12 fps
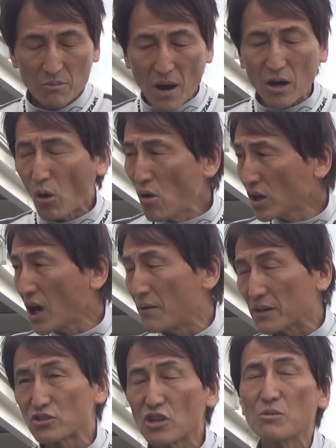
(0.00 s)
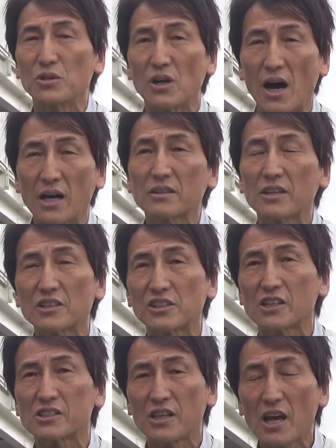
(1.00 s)
まあ、今回は随分安定
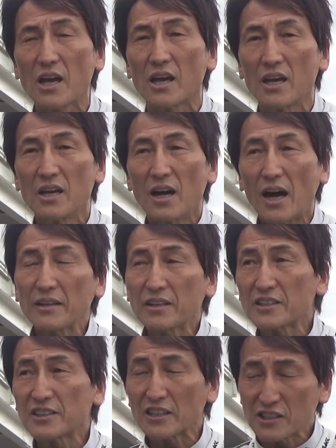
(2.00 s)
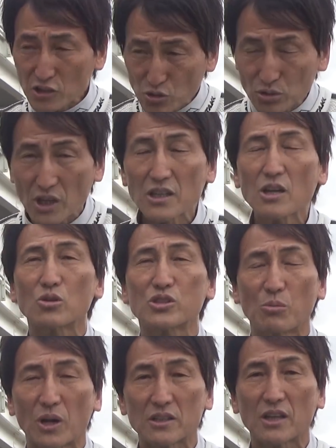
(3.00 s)
させて安定させた状態で乗
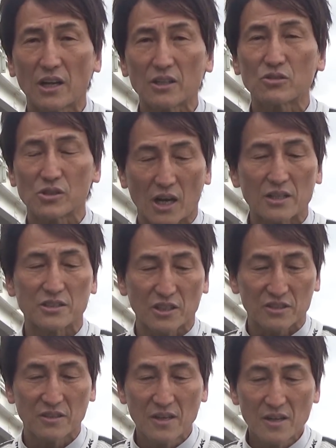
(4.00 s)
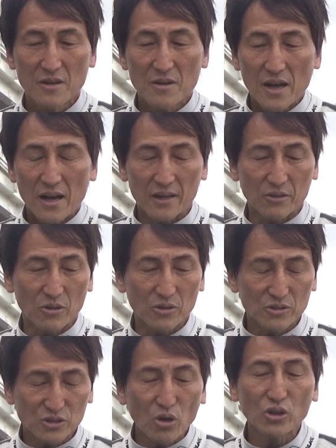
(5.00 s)
せてもらったなという感じです。あの
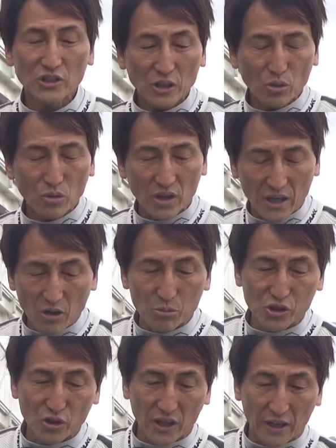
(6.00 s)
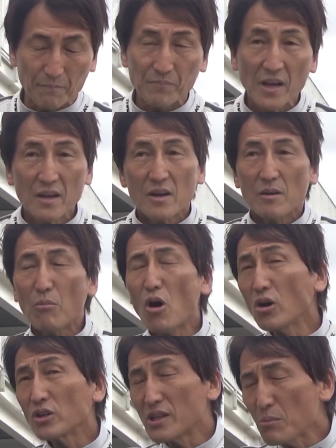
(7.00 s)
そういったところがね面白いかなも
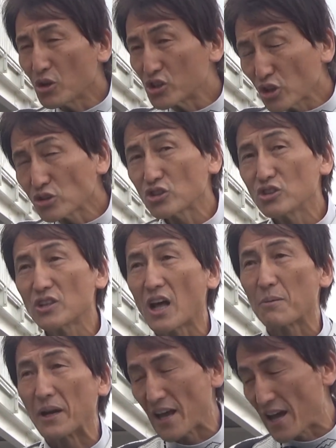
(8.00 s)
うでも一つ言うならば